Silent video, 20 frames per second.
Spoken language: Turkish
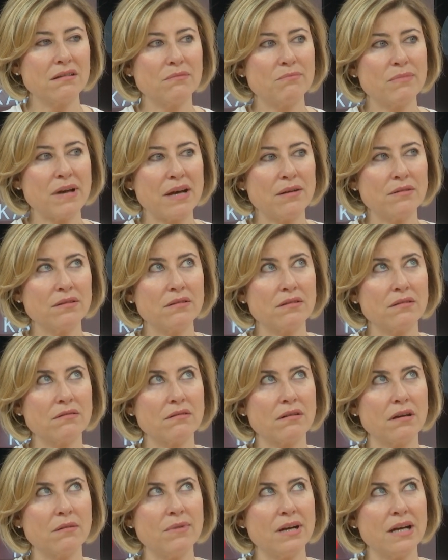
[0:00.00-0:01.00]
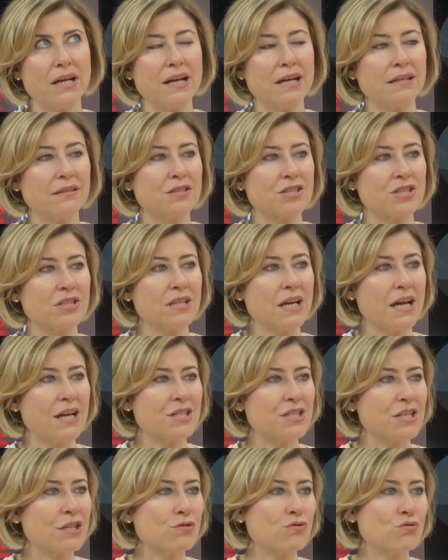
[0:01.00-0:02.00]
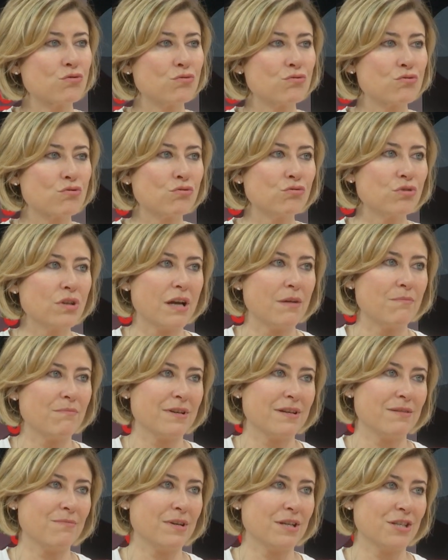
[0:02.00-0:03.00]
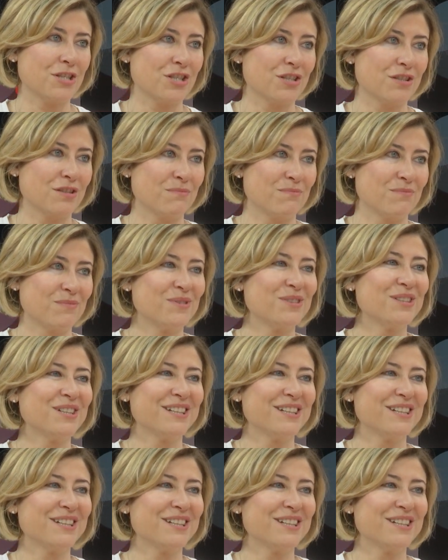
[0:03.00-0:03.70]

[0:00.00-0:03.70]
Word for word: ben haberler dışında her şeyi sunuculuğunu yapmaya evet, başladım. Öyleymiş.